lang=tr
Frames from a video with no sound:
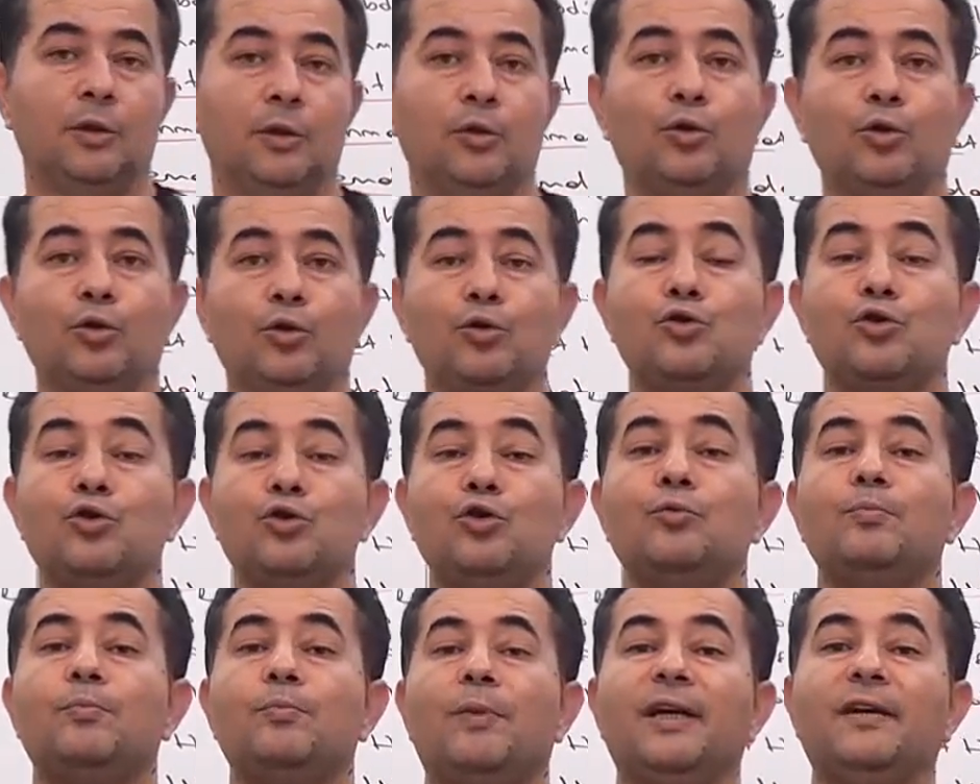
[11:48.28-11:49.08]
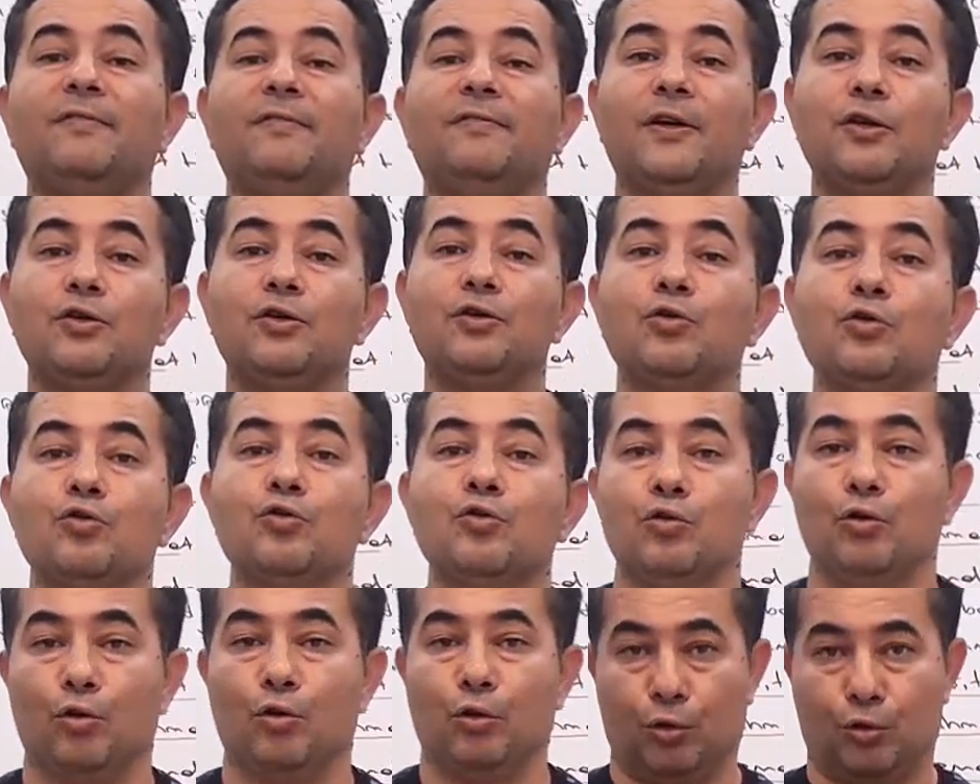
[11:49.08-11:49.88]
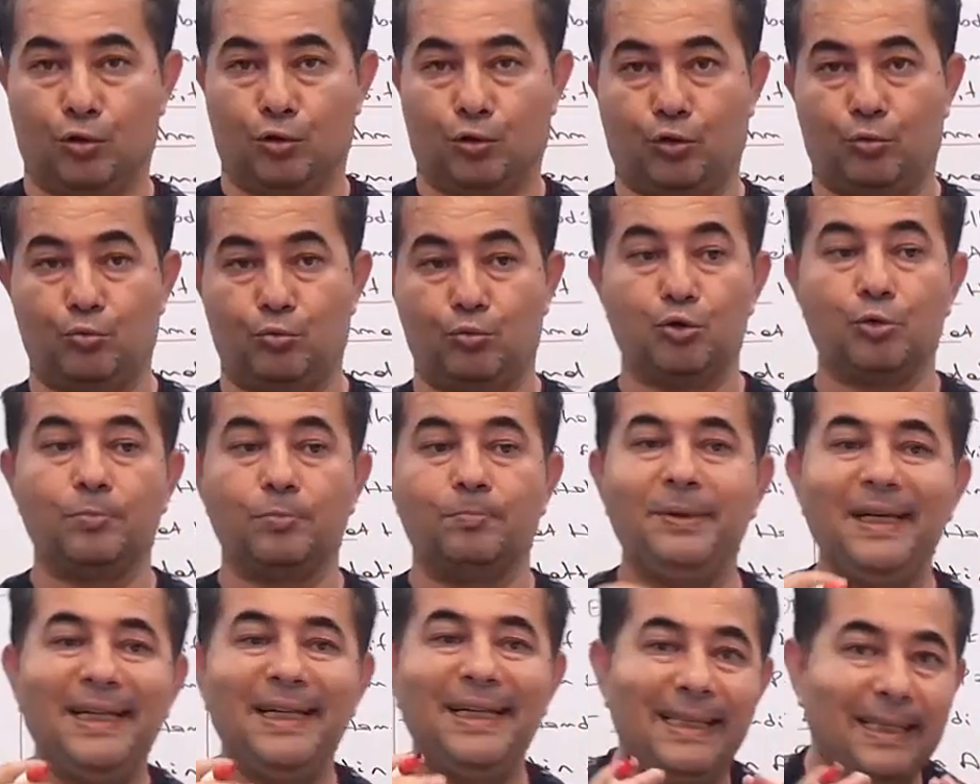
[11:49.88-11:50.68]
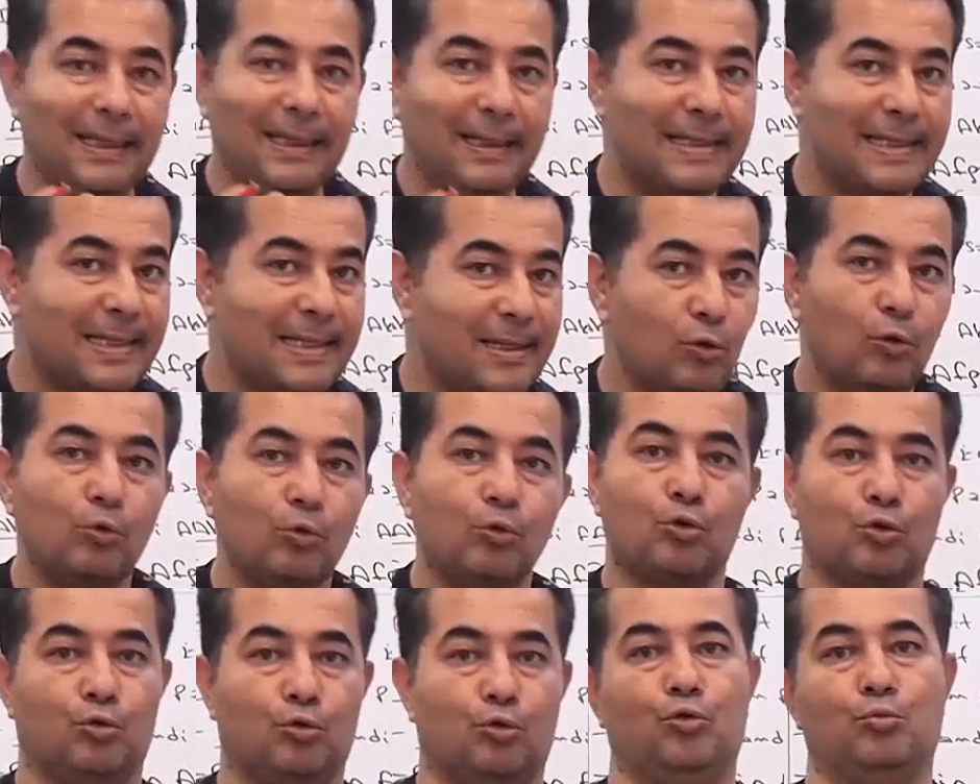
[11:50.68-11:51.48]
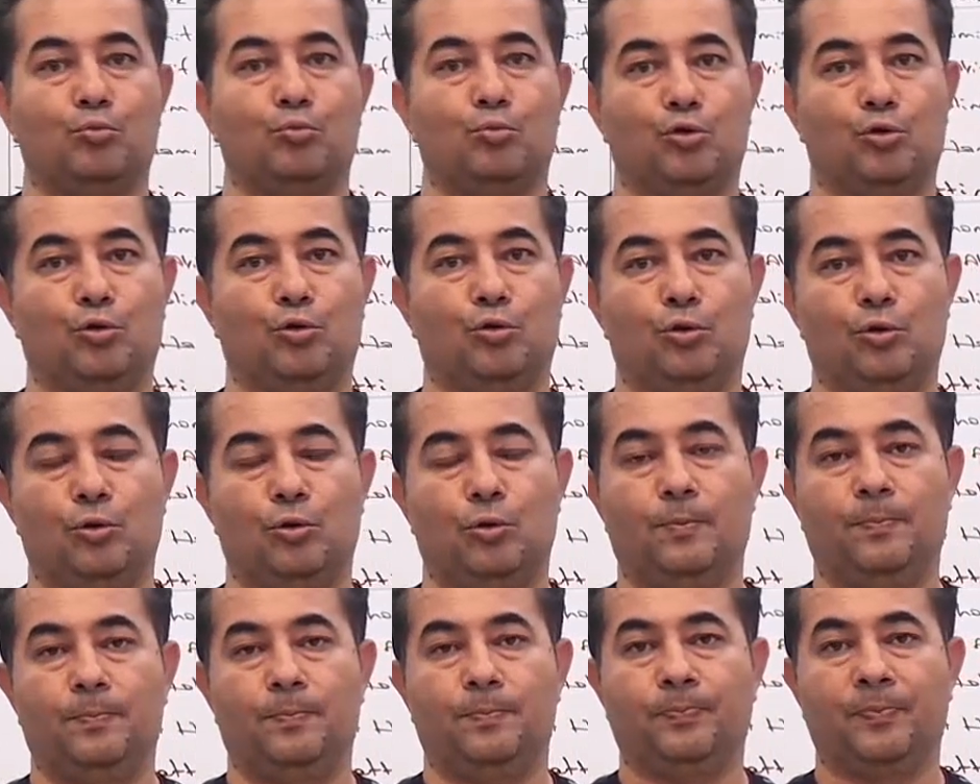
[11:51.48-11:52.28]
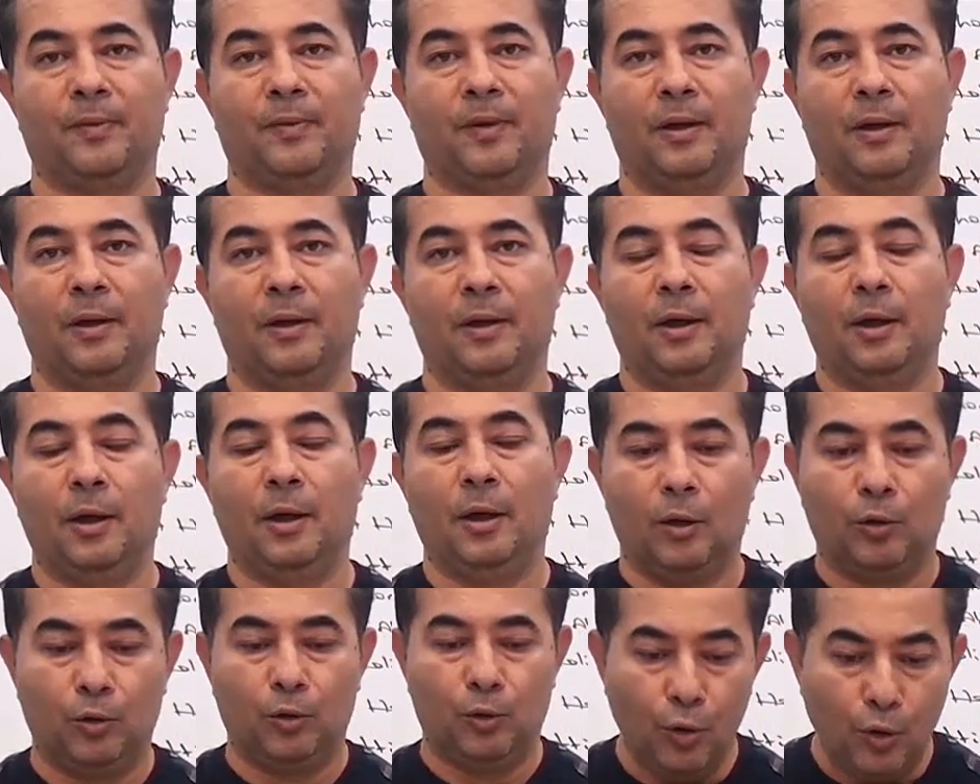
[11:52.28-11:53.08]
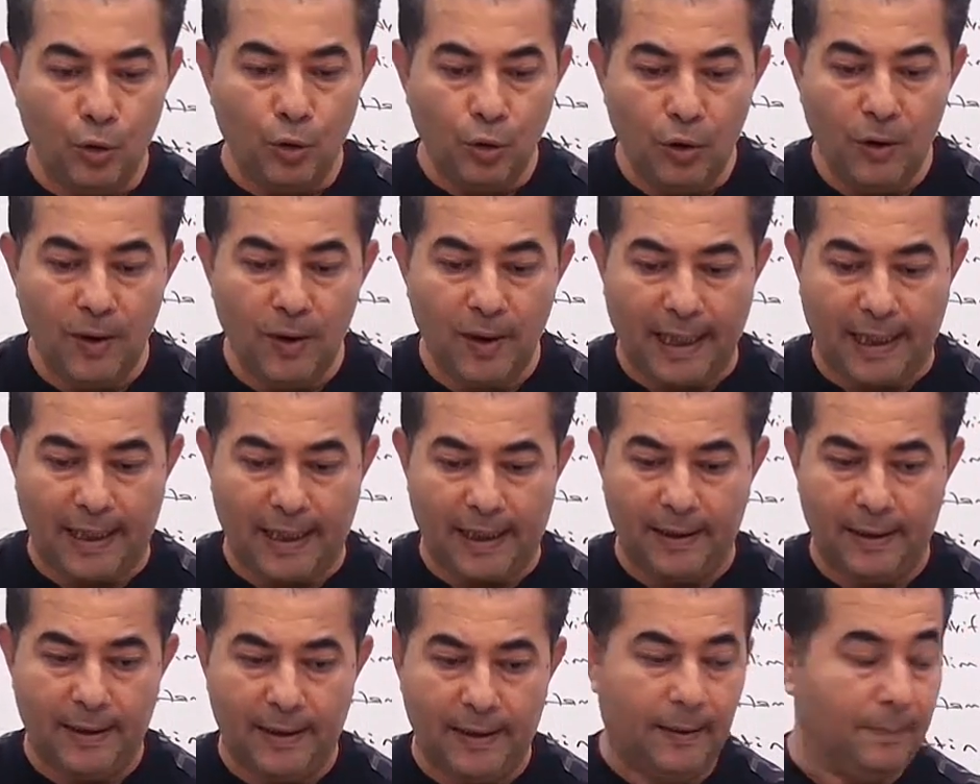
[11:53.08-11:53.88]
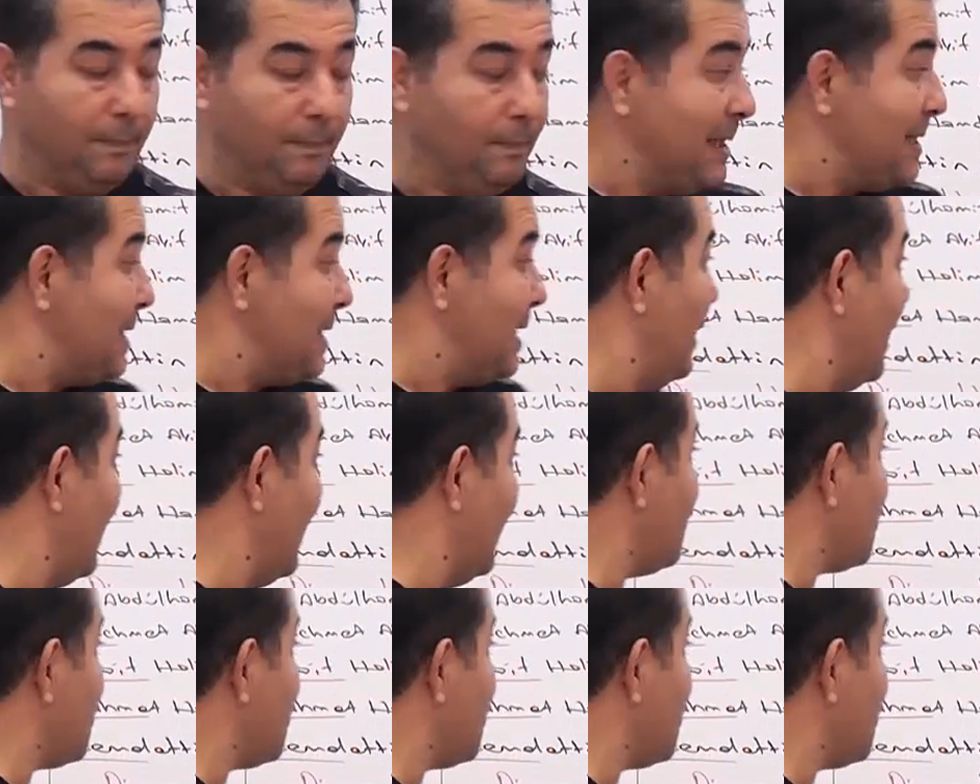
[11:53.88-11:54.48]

Türkçülüğün manifestosunu oluşturmuştur, bildirisini oluşturmuştur. Doğal olarak Mesela